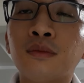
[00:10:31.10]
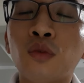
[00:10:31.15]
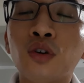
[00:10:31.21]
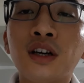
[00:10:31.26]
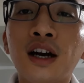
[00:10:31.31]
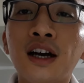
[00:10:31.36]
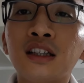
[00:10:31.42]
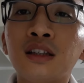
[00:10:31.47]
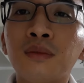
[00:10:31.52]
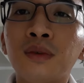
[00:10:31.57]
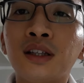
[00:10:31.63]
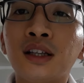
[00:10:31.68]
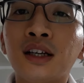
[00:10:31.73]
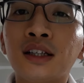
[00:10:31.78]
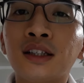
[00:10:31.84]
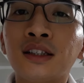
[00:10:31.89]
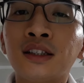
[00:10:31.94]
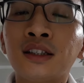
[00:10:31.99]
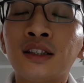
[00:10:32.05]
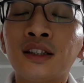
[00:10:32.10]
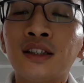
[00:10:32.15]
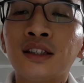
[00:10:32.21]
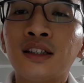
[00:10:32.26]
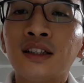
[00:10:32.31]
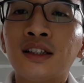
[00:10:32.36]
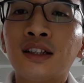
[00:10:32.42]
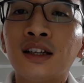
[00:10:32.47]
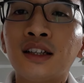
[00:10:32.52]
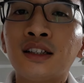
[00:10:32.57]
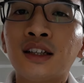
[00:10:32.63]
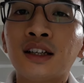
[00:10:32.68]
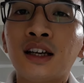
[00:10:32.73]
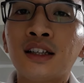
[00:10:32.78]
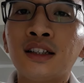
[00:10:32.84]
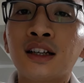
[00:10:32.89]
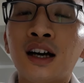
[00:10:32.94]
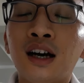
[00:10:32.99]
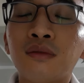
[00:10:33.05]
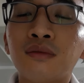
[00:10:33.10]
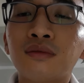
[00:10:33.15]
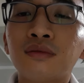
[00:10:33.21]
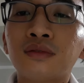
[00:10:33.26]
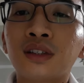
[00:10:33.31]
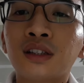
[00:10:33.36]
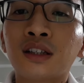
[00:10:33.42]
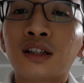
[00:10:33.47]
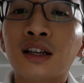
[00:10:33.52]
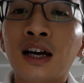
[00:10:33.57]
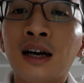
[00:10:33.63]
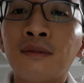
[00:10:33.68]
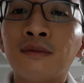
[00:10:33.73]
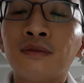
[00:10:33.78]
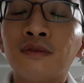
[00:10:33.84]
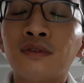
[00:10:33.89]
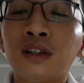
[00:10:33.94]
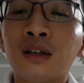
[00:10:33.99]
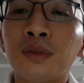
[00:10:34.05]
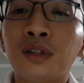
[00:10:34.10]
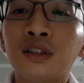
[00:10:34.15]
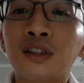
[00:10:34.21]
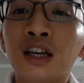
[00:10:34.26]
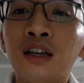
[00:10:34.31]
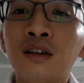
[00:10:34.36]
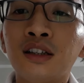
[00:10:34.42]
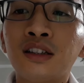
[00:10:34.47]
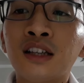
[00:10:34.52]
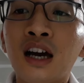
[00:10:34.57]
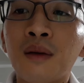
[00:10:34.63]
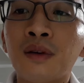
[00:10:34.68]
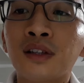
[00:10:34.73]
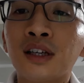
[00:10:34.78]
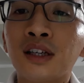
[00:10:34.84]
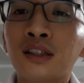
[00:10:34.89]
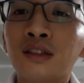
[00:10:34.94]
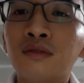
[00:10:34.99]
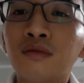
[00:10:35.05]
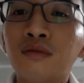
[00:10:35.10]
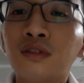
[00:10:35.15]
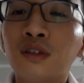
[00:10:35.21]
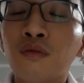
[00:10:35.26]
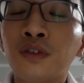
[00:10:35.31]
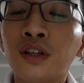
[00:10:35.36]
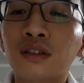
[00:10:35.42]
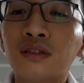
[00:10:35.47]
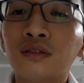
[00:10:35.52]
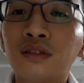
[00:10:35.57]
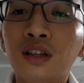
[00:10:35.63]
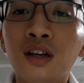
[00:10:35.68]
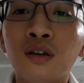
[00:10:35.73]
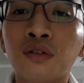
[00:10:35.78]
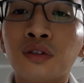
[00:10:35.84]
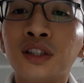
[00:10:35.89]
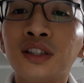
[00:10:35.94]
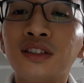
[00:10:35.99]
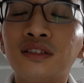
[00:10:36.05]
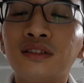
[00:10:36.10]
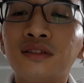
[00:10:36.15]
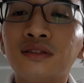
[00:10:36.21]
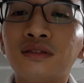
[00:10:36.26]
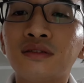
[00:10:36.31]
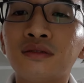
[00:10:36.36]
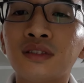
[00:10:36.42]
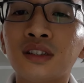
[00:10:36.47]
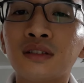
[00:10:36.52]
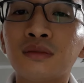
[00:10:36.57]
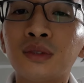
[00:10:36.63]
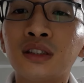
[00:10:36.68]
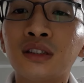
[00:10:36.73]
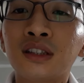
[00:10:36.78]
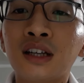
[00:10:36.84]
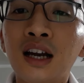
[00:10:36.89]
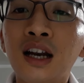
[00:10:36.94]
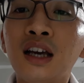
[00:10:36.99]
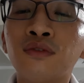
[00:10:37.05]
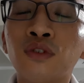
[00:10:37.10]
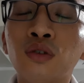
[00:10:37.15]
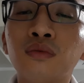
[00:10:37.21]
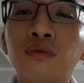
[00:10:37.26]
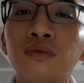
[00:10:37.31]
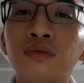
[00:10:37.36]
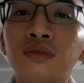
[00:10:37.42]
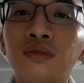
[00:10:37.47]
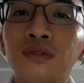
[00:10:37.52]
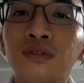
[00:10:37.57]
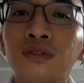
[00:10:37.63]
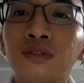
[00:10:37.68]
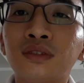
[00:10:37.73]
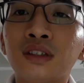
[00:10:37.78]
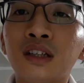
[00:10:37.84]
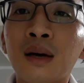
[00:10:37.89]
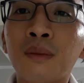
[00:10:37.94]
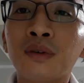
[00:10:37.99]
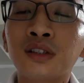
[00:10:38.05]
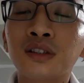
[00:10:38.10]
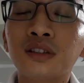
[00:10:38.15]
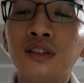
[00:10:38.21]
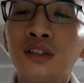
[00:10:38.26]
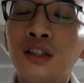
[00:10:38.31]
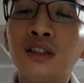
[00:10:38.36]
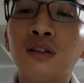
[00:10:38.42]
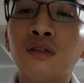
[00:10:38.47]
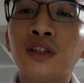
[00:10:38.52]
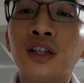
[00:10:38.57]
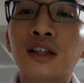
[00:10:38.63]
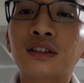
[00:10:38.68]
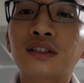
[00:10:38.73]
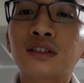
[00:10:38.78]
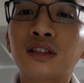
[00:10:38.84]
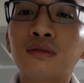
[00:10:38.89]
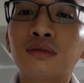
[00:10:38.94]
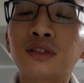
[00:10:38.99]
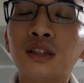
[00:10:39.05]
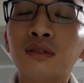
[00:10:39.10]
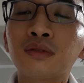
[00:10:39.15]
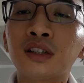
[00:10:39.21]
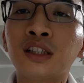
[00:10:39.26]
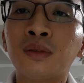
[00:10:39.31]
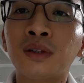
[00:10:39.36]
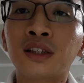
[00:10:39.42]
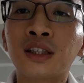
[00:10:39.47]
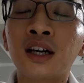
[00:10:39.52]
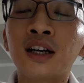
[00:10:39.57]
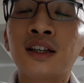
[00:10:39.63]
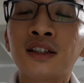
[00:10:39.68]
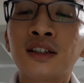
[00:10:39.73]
mỗi ngày thì mình lại được học và được làm, và mình thấy hiện tại mình thấy công việc rất là ổn định, mình khá hạnh phúc, làm rất nhiều việc trong thời điểm hiện tại.